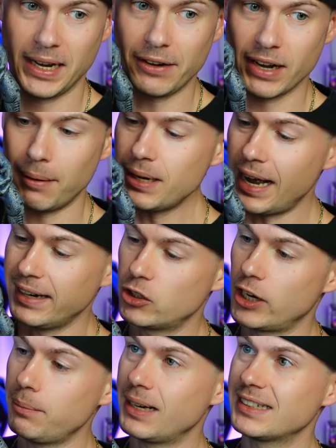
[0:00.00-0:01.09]
Ja, wir haben hier einen
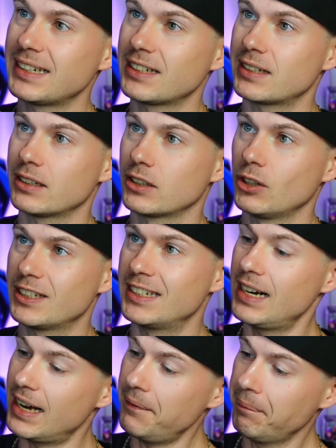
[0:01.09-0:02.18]
Trendmasters
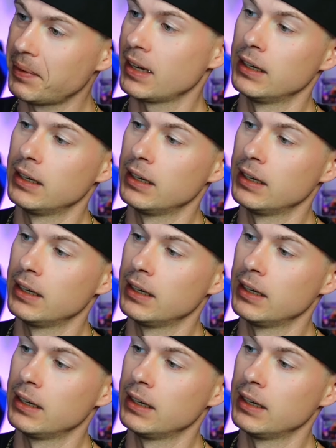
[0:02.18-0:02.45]
Godzilla.